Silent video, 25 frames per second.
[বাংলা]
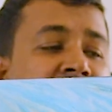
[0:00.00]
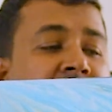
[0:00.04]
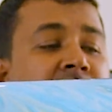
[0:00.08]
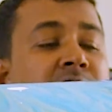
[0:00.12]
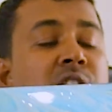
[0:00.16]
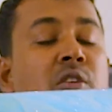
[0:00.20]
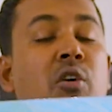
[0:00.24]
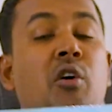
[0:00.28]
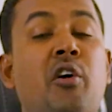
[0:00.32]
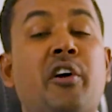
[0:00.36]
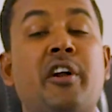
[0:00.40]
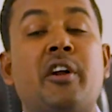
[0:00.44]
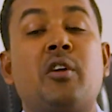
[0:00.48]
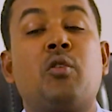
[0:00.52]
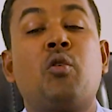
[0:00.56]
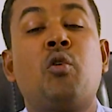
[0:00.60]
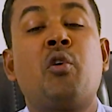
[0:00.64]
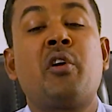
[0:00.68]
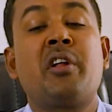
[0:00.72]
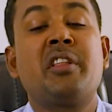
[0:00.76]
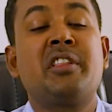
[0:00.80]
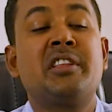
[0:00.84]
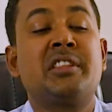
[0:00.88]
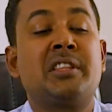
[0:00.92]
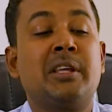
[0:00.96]
সে ধরনের
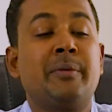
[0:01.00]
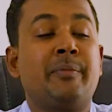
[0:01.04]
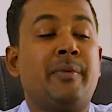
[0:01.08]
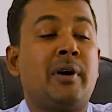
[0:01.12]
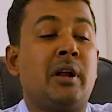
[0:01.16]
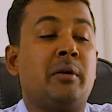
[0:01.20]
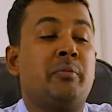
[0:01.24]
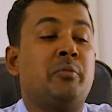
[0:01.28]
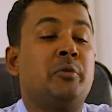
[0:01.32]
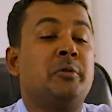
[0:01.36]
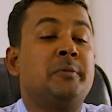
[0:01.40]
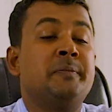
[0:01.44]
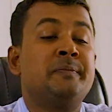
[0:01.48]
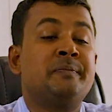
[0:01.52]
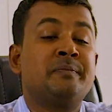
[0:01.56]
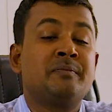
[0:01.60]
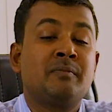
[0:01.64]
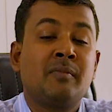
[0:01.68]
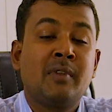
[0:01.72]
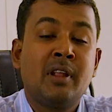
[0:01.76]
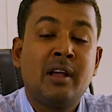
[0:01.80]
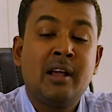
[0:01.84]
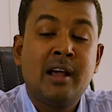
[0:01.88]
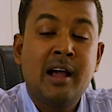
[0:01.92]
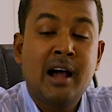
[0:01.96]
করে দিতে পারবো
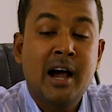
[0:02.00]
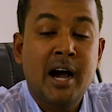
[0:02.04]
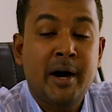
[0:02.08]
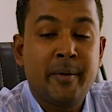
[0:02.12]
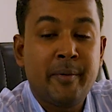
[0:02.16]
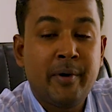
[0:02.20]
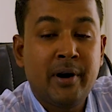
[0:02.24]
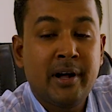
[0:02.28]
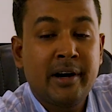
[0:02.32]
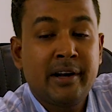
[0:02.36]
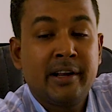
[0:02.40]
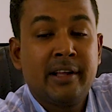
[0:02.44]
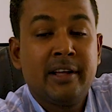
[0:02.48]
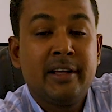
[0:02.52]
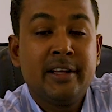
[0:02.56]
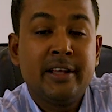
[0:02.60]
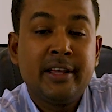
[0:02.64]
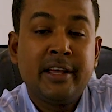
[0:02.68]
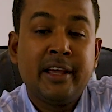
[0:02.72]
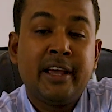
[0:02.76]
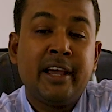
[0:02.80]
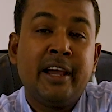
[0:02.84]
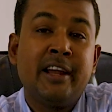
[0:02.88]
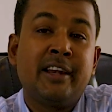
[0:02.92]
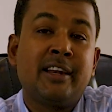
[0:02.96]
আবার
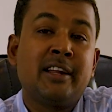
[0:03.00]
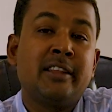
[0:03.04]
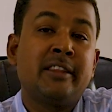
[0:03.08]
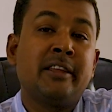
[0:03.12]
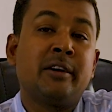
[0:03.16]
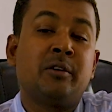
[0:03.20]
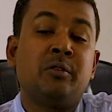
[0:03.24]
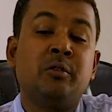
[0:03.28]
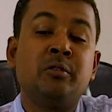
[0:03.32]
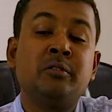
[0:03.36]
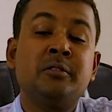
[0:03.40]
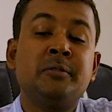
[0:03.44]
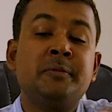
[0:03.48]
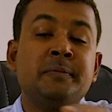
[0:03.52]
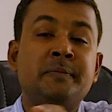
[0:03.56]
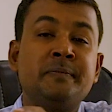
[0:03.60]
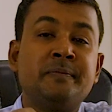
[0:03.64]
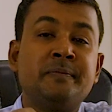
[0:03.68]
এটা দেখুন